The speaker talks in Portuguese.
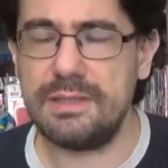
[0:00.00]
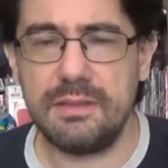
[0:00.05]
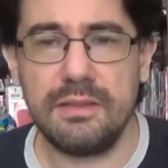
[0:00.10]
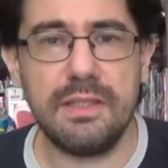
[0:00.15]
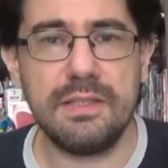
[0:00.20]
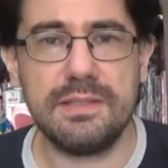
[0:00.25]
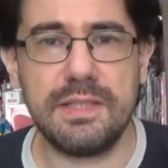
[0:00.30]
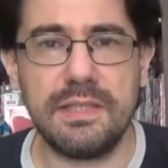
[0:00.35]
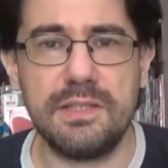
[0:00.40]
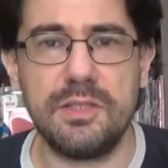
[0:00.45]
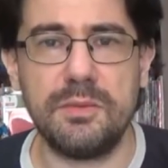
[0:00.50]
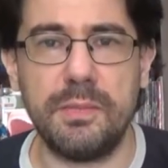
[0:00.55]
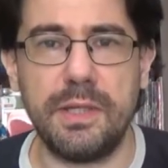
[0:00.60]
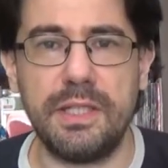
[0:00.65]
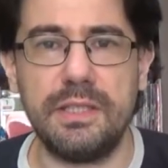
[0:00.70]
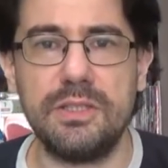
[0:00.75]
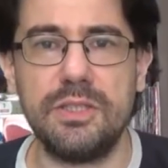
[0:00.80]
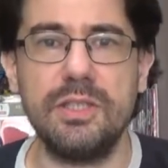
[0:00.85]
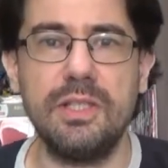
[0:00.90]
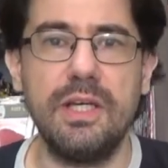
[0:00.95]

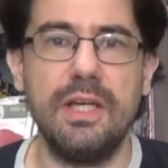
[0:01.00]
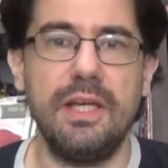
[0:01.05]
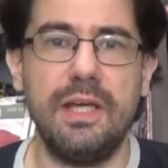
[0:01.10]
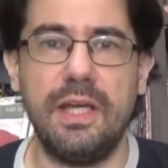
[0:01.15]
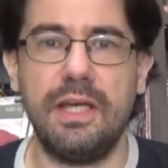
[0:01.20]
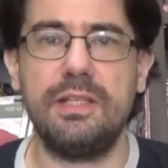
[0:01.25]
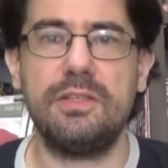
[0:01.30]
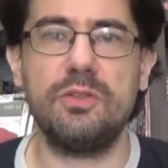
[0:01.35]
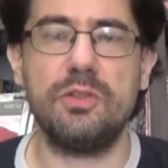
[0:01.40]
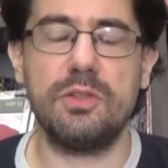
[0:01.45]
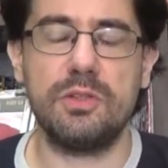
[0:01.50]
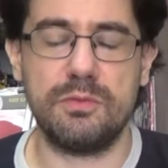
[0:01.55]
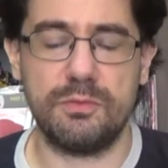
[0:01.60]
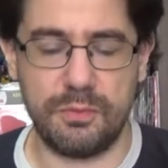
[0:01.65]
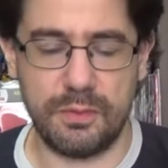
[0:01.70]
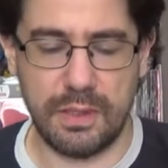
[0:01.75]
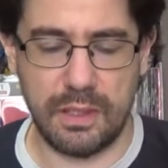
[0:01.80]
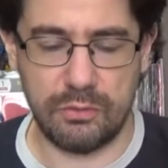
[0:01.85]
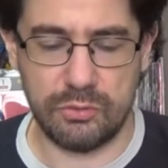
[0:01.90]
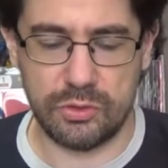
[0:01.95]
recentemente, entre
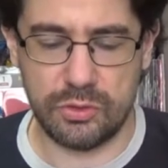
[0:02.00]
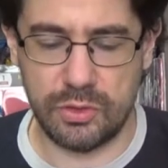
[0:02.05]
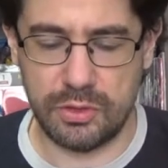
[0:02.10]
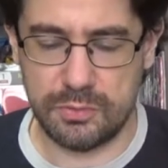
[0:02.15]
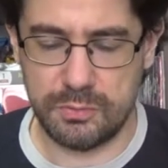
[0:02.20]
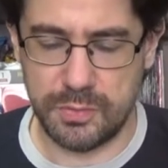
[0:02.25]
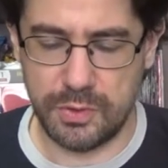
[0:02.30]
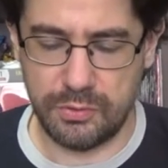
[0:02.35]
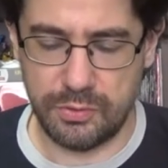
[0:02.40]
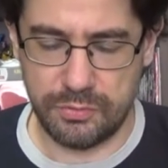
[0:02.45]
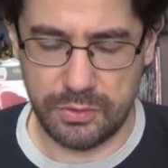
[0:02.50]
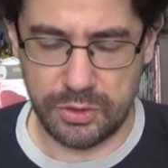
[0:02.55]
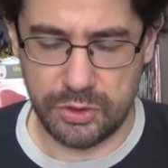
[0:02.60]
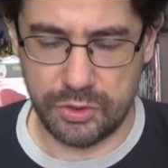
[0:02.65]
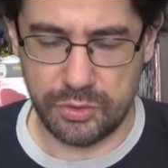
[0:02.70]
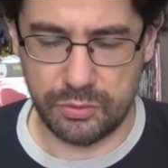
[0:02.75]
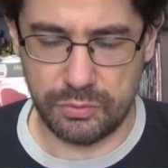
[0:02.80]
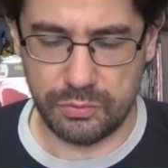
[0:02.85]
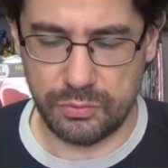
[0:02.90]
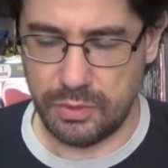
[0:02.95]
final de
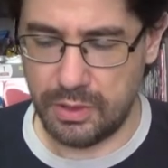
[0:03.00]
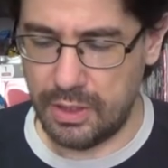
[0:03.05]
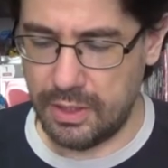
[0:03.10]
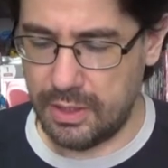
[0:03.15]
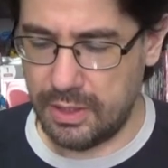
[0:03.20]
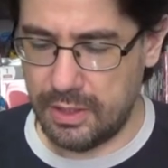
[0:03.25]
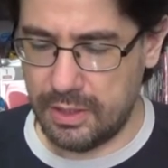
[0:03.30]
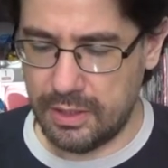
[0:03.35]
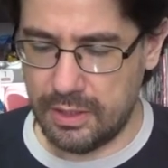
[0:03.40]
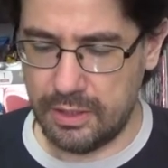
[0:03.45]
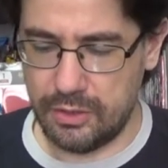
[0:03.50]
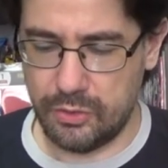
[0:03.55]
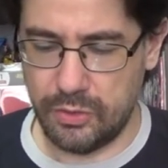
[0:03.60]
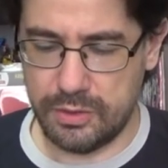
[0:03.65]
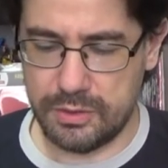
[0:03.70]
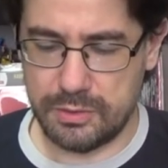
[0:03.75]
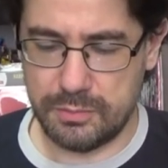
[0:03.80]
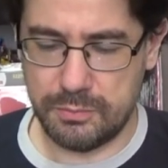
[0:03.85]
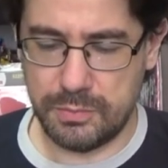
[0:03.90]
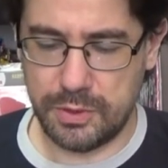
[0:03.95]
2021 e
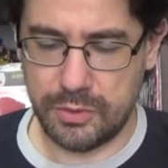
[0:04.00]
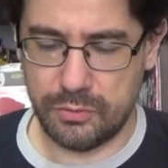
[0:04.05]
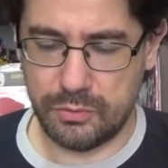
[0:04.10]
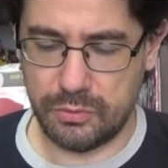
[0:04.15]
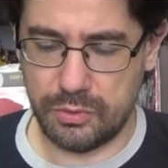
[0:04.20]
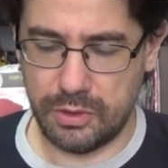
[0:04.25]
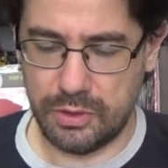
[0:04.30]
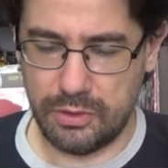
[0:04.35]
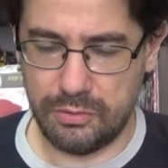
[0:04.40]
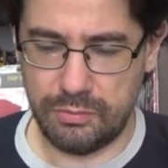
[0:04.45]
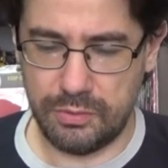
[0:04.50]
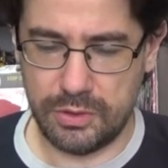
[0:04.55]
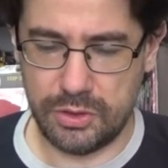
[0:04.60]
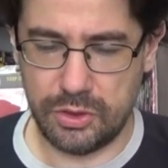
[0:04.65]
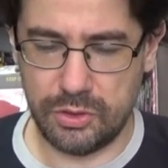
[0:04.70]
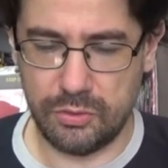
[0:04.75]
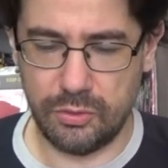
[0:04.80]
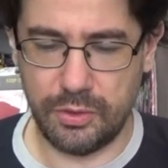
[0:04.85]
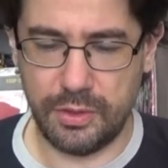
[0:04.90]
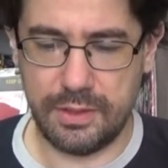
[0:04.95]

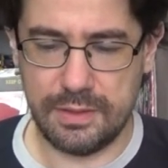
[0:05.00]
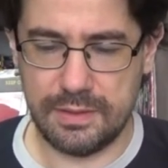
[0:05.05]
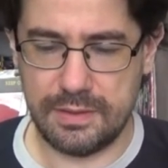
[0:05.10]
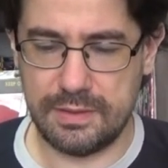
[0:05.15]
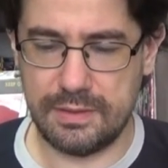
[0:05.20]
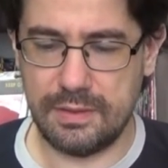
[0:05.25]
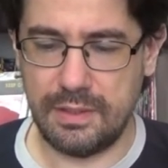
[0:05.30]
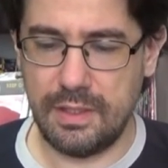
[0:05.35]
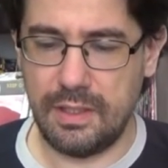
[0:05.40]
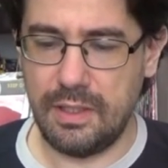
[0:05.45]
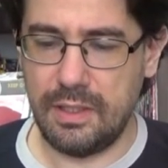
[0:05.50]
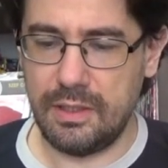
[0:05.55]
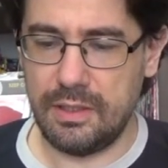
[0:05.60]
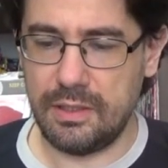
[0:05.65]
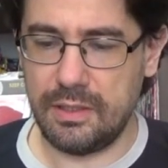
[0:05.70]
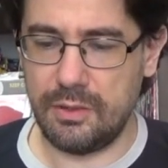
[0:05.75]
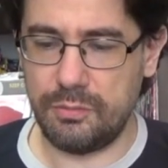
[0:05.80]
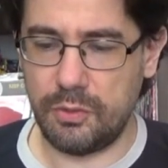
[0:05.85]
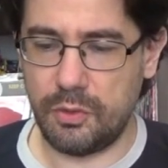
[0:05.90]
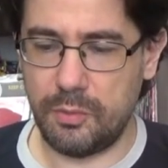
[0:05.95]
2022.
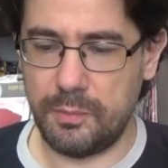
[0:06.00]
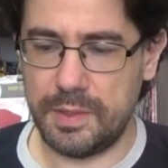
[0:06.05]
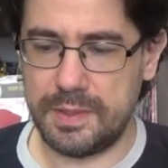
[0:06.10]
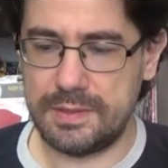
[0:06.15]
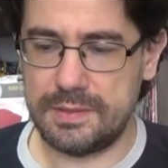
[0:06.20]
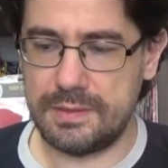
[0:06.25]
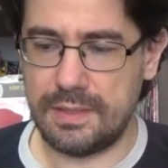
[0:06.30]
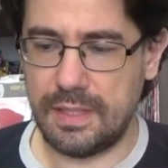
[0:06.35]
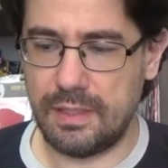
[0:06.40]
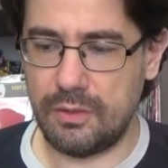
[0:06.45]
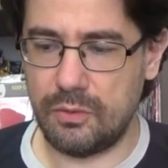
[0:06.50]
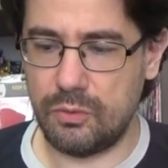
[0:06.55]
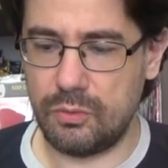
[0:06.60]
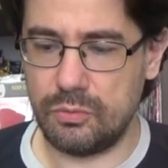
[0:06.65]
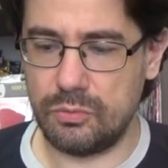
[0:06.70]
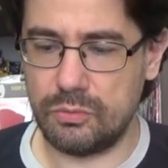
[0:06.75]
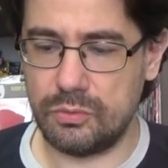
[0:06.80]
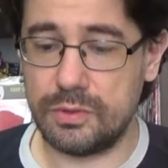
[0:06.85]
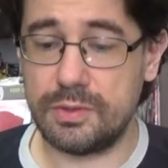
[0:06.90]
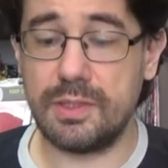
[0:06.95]
E eu vou começar
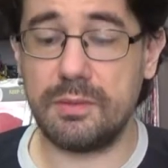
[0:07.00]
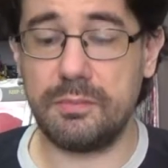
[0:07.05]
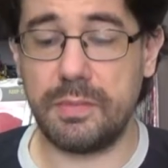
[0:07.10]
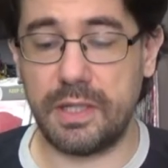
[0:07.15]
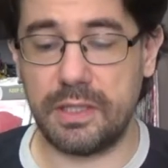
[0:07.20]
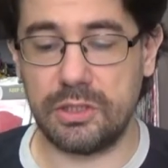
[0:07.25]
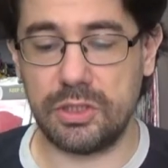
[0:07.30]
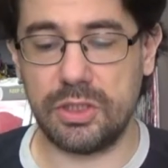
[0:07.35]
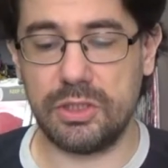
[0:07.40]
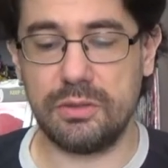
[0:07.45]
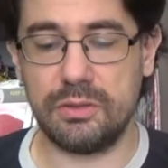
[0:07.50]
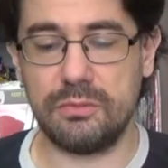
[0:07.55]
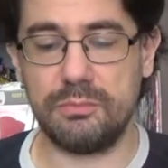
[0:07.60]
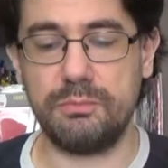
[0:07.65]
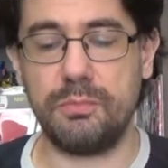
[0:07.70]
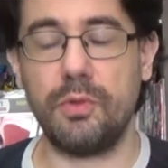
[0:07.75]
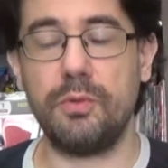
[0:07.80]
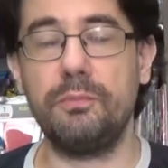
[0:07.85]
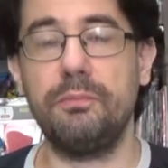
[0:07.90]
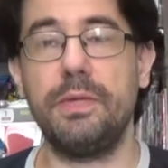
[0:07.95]
com São Martin
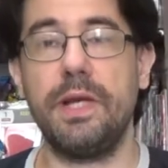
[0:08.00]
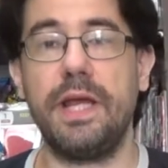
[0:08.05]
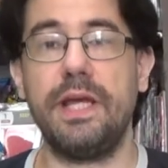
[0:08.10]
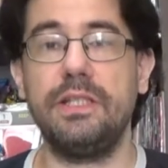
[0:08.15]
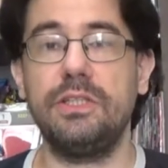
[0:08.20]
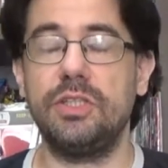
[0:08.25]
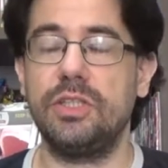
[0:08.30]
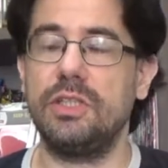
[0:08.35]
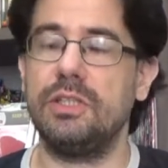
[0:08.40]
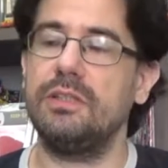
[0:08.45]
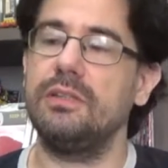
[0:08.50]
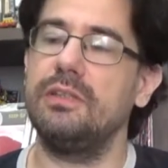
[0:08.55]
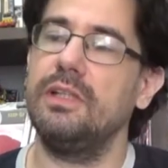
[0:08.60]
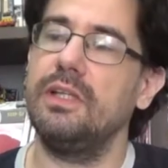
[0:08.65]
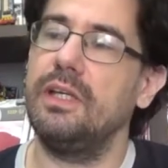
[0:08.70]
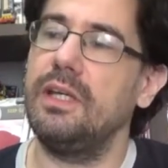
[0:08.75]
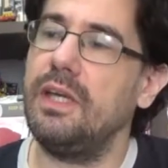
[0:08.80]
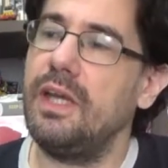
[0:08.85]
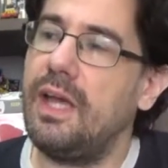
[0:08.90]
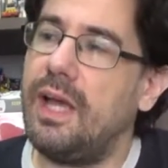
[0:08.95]
por Brecha.
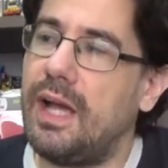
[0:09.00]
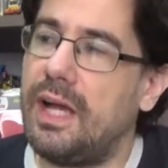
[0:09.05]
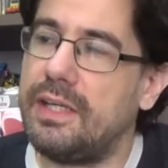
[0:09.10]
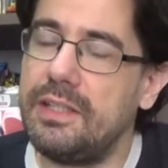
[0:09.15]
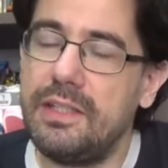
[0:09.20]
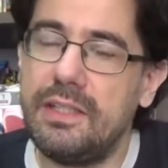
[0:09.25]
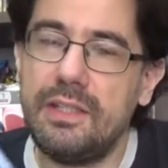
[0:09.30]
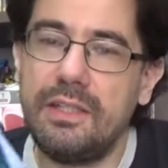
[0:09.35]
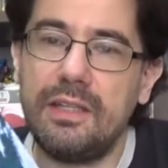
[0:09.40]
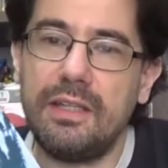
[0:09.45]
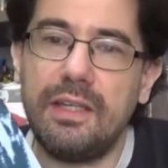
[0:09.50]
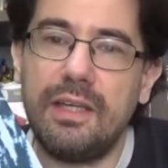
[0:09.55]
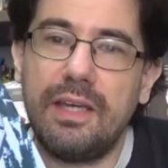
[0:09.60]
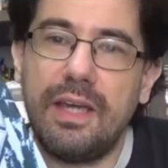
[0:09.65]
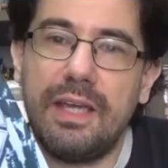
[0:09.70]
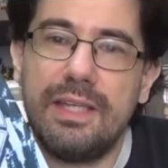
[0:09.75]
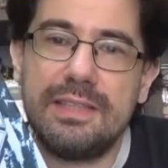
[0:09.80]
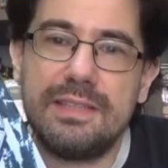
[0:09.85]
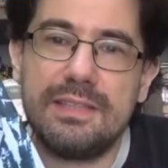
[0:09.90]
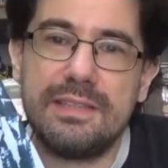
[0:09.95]
Aqui
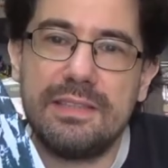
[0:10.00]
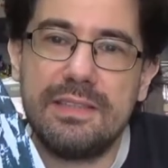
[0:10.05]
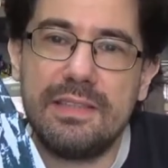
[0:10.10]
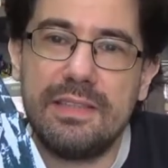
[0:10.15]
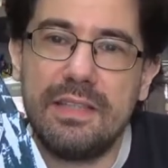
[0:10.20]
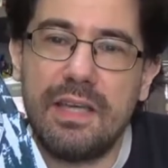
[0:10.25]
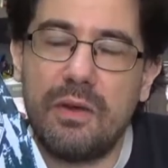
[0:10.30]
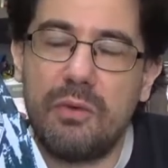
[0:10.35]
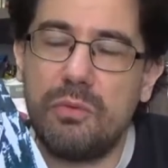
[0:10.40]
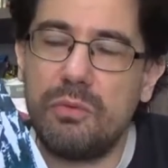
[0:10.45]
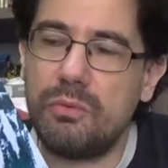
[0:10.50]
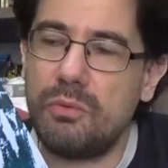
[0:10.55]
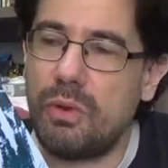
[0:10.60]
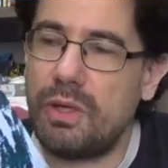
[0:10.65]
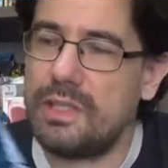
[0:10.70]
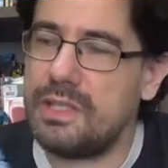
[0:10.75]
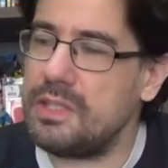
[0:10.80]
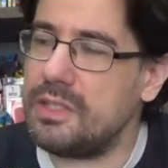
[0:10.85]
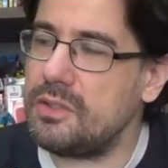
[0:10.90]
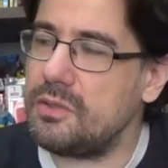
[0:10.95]
esse é um
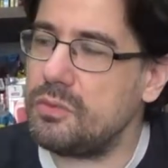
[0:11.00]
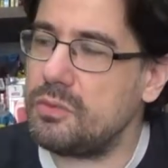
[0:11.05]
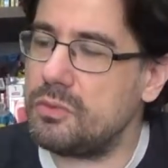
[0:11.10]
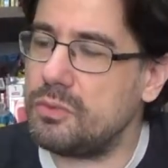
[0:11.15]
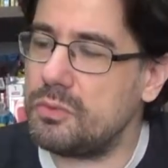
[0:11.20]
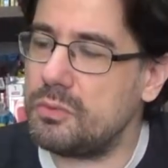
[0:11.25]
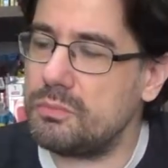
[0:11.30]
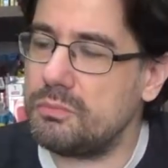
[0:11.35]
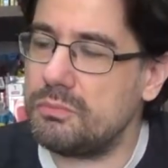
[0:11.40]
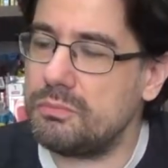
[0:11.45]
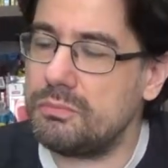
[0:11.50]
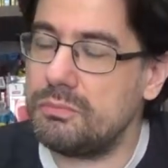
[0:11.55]
quadrinho